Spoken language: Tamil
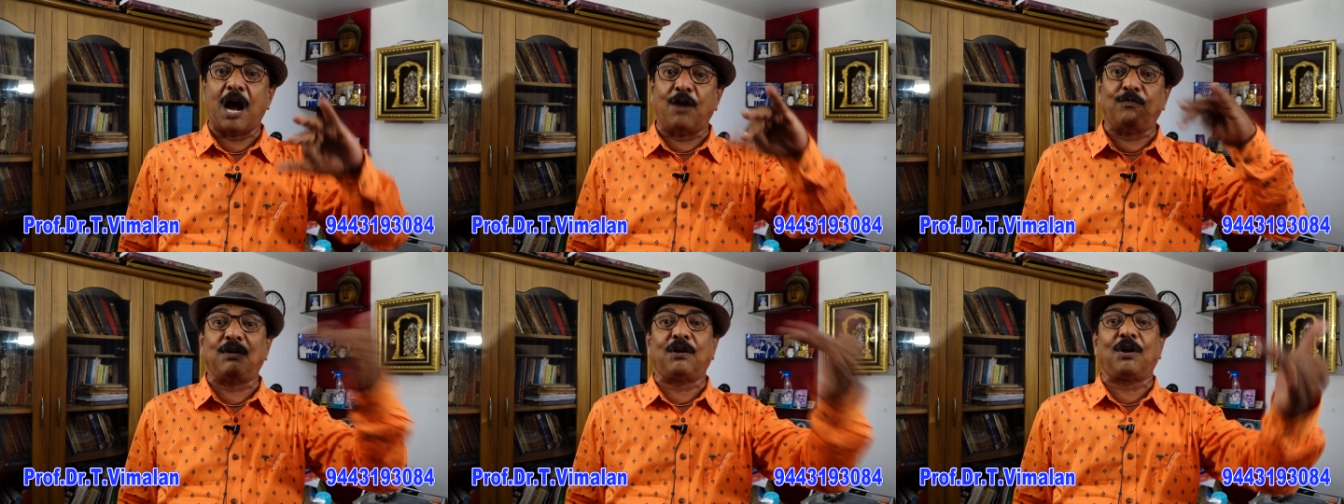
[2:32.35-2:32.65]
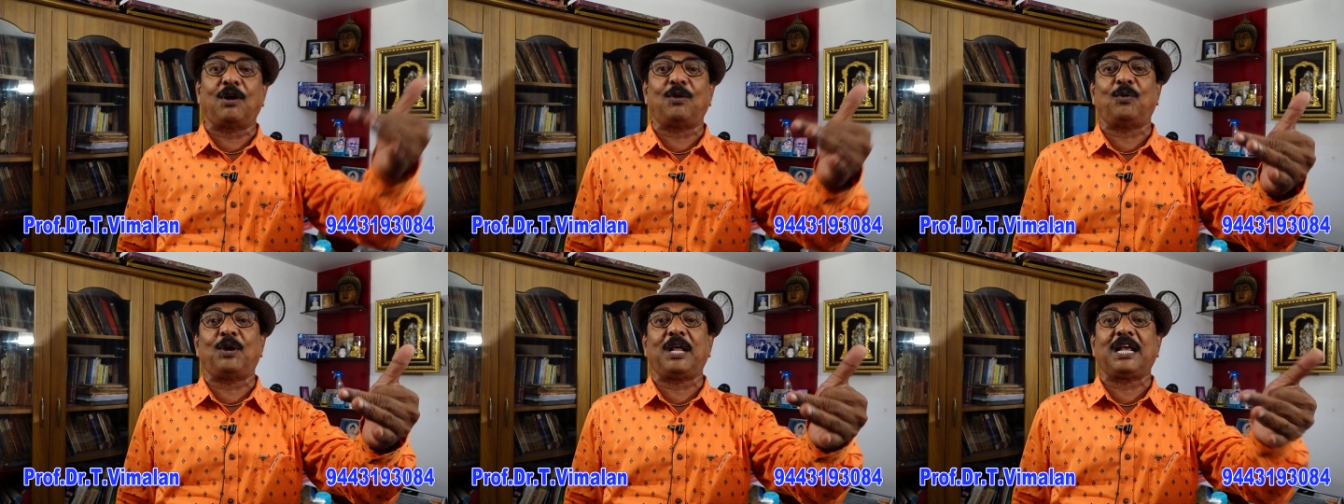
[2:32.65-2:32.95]

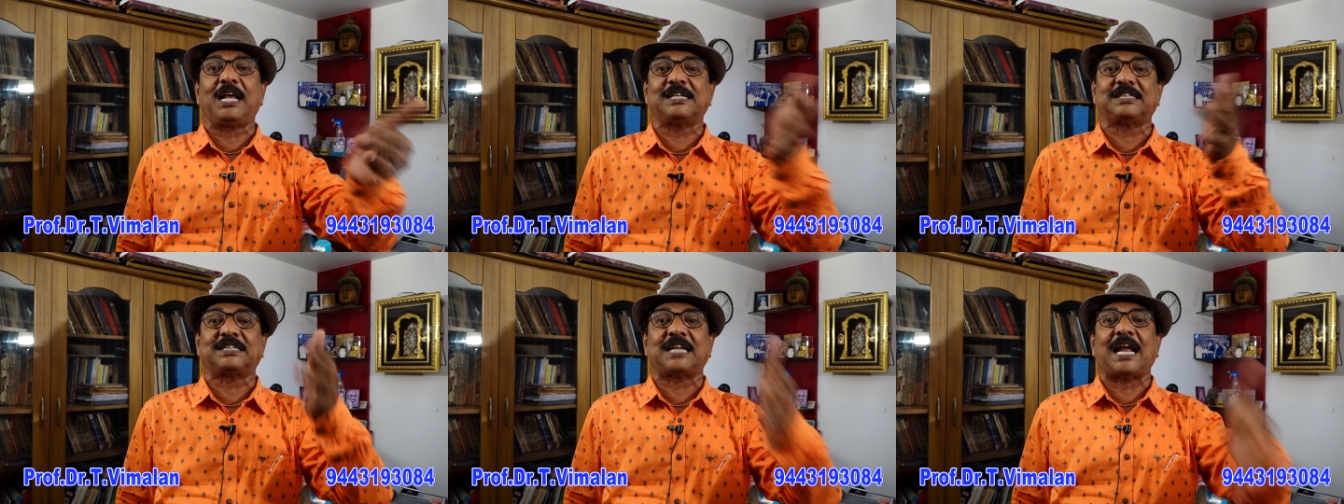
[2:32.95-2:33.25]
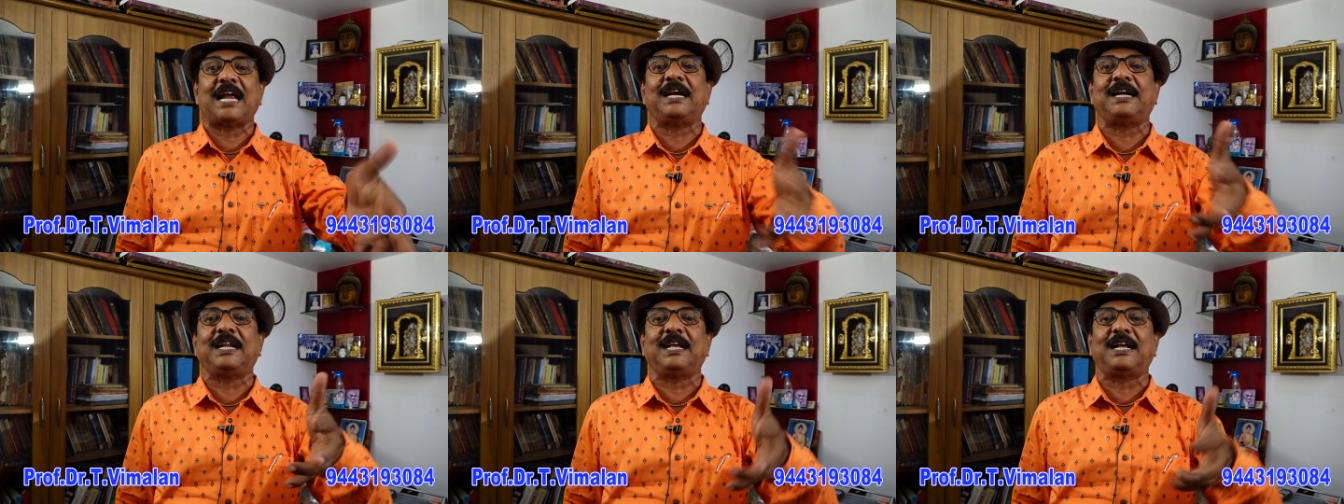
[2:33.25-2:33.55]
அவங்களுடைய
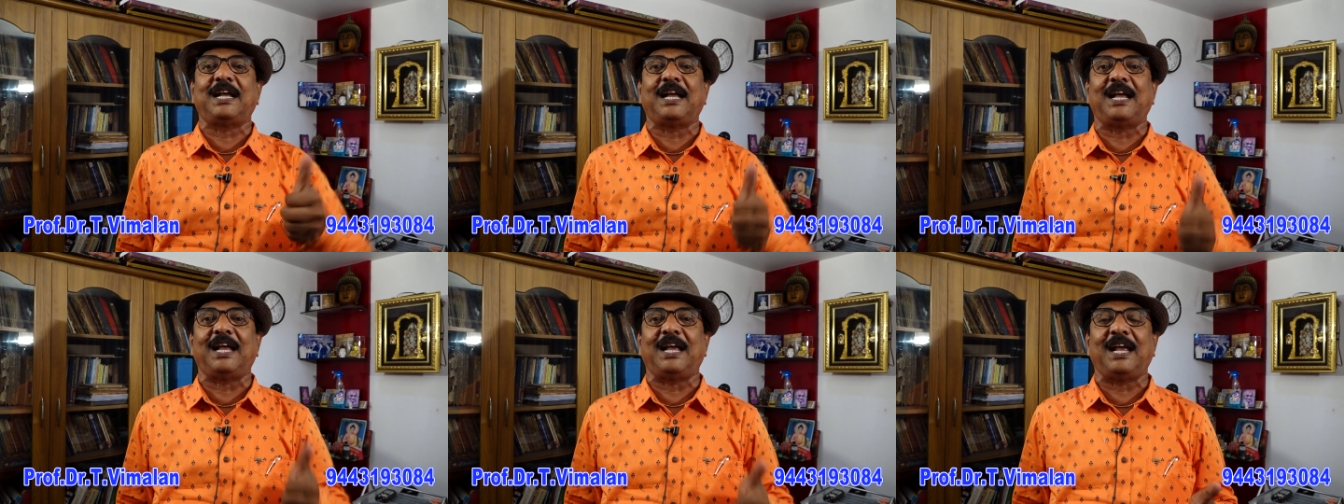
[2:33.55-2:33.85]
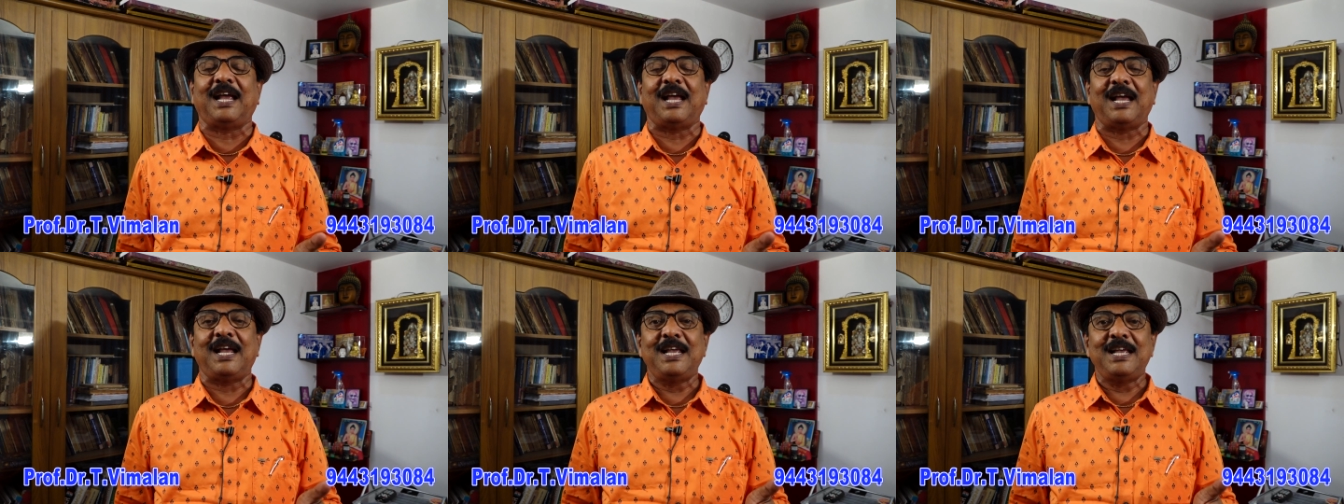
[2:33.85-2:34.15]
சைடுக்கு
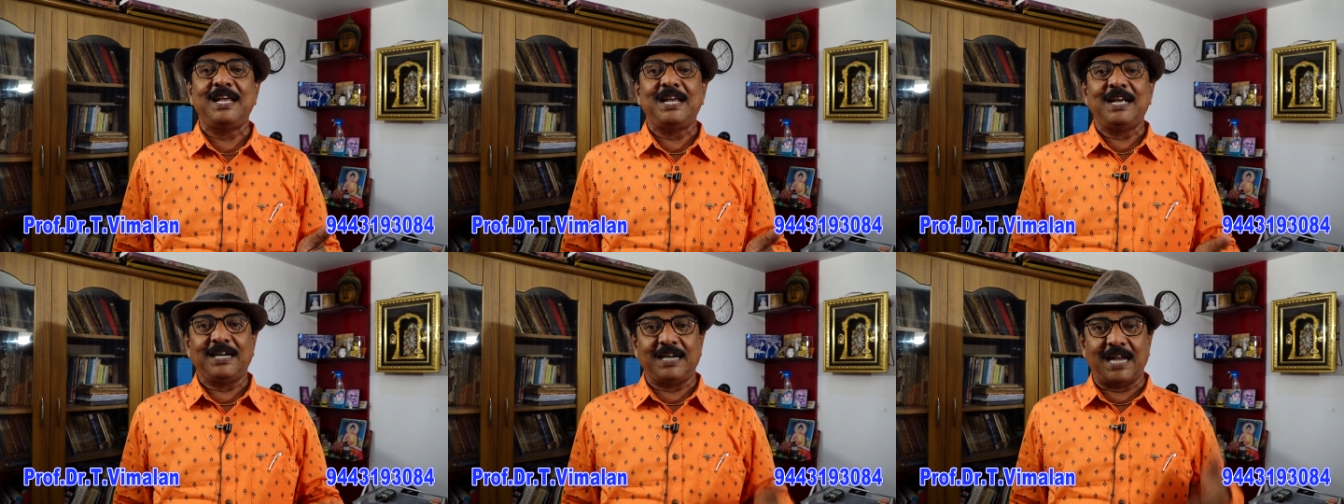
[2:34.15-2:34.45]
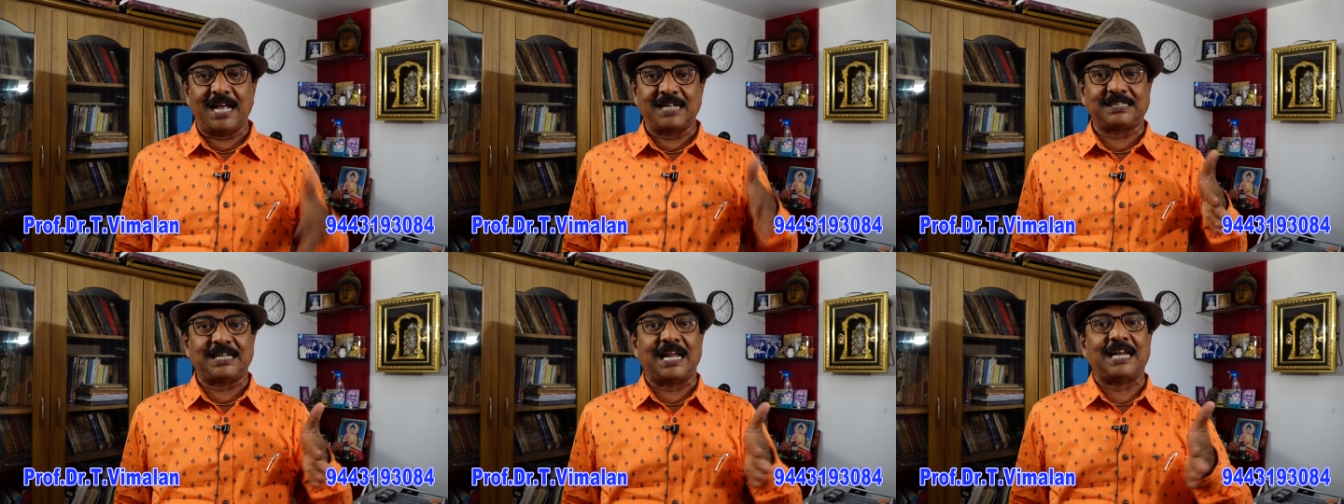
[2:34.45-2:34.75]

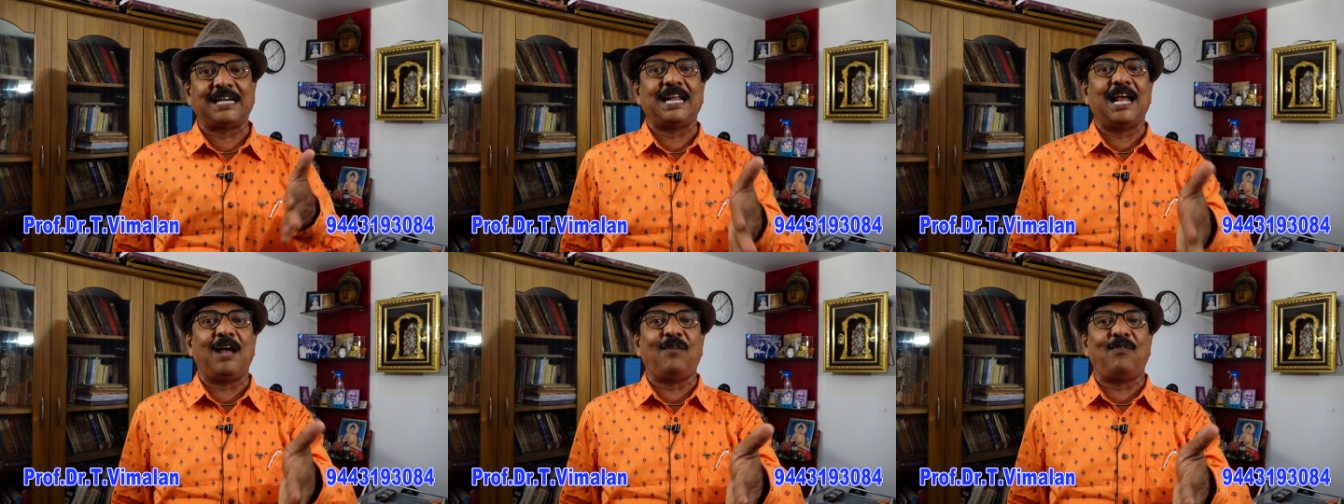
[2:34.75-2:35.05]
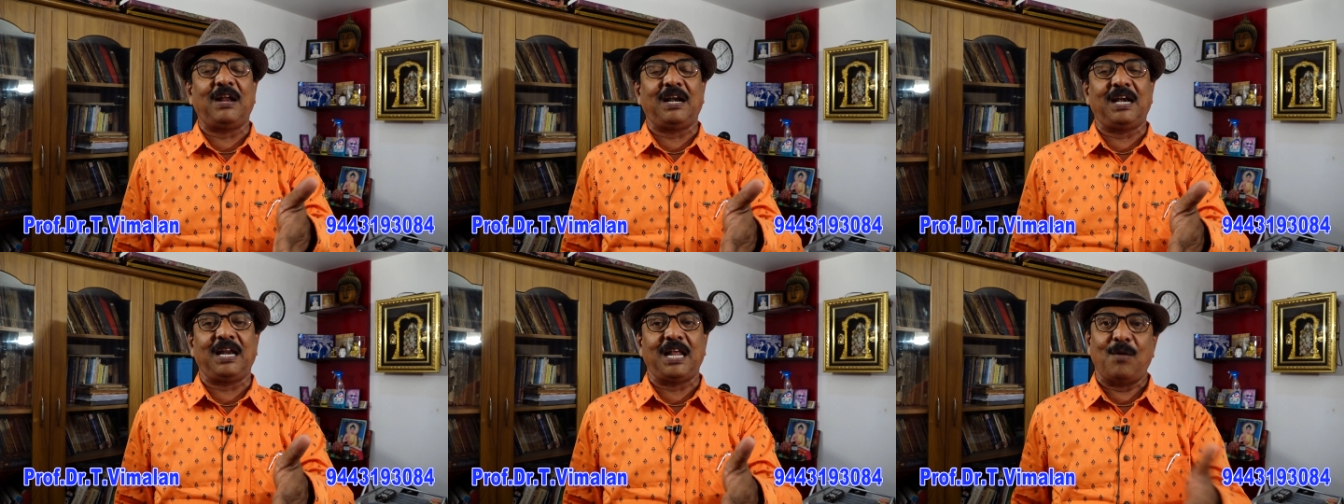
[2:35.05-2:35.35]
நான் சரியாக
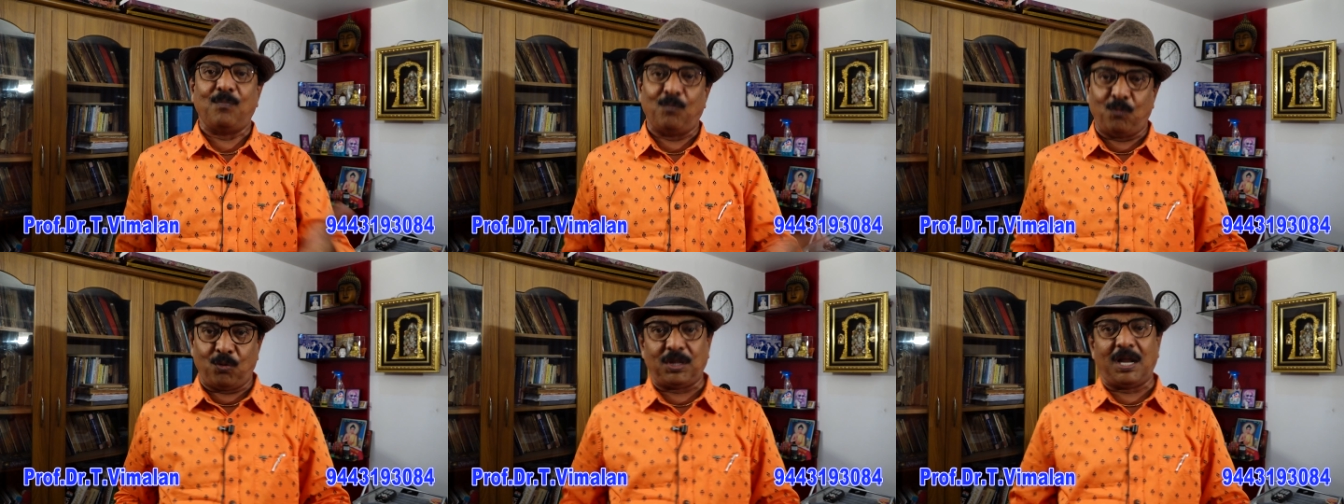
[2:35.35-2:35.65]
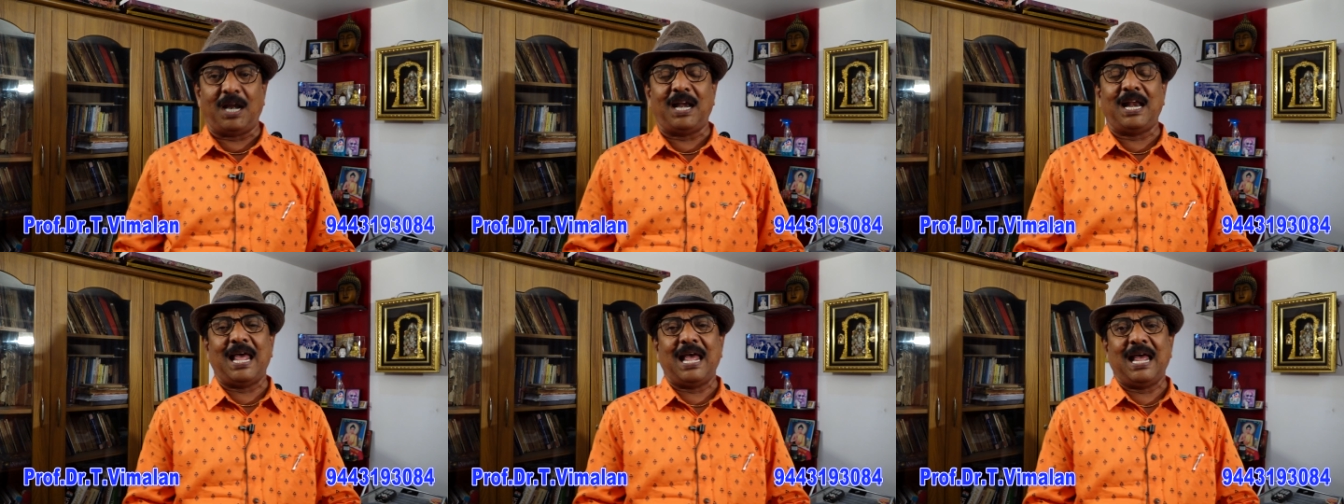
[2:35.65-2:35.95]
வரலையா
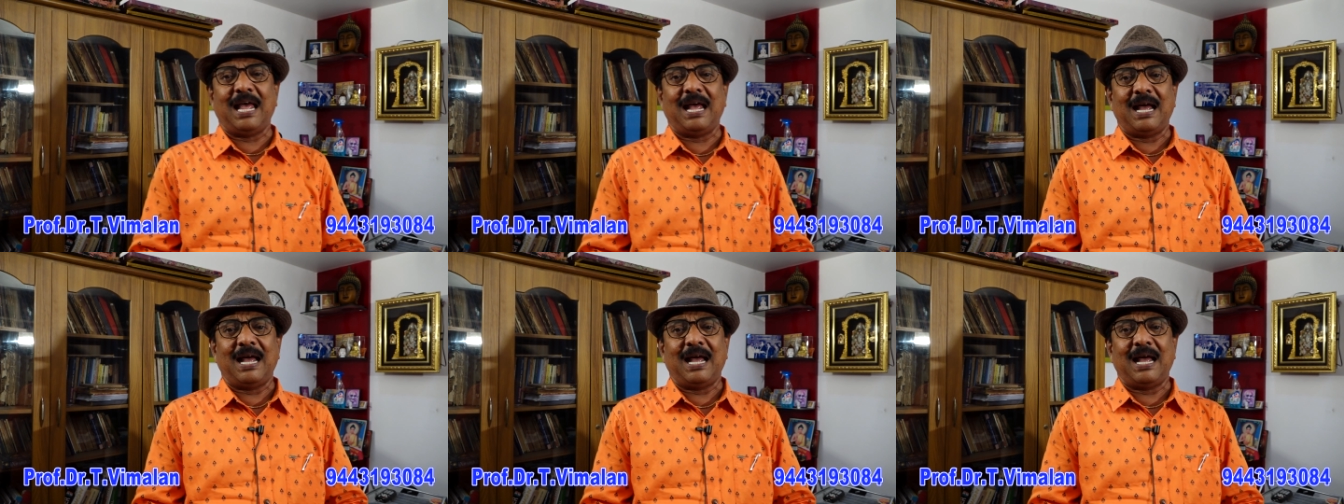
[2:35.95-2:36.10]
முதல்ல